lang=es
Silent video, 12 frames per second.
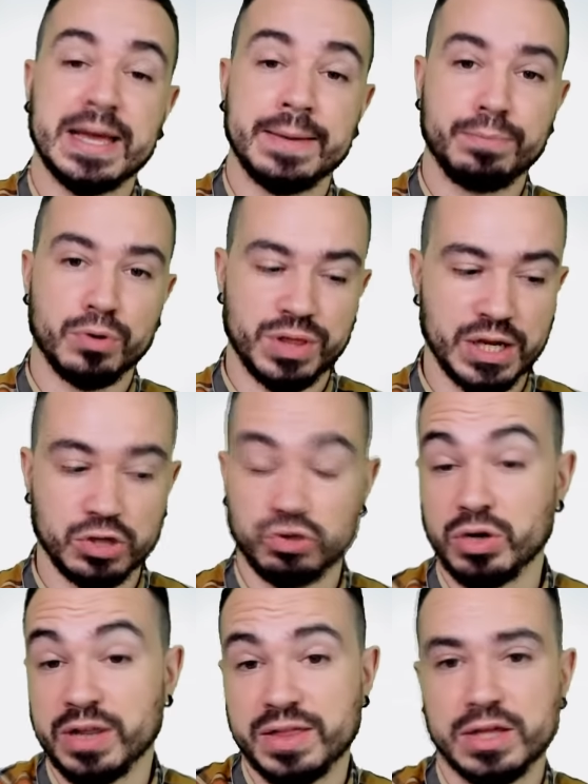que por cierto
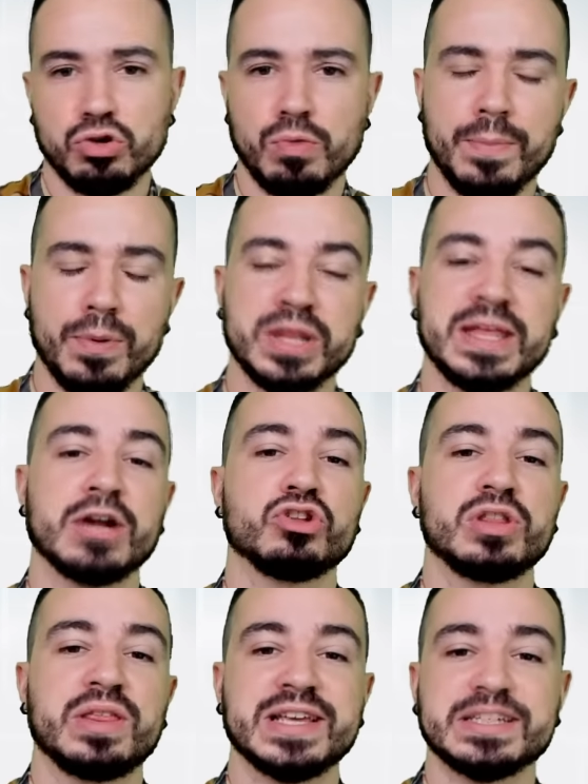en Lince Tuve Política
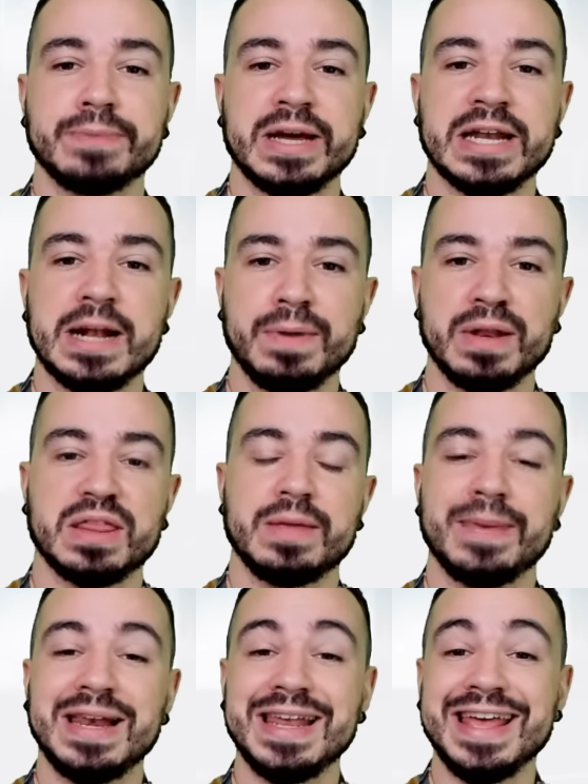Noticias, mi canal
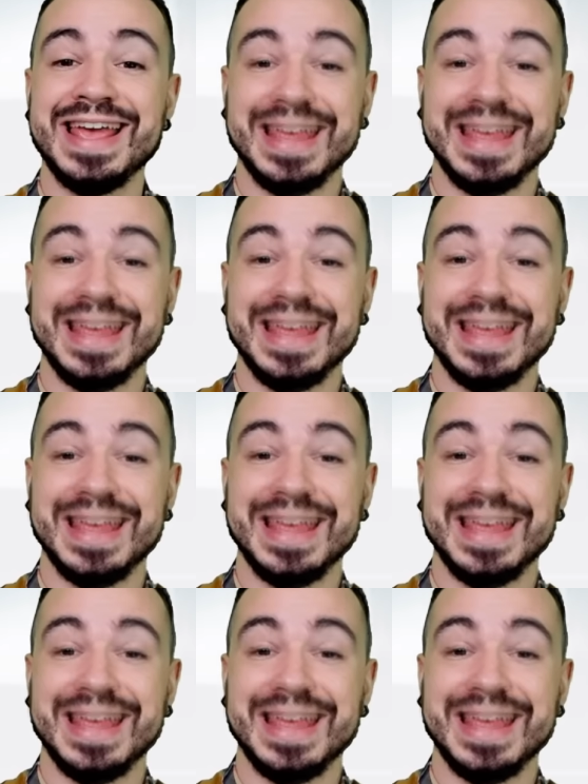principal,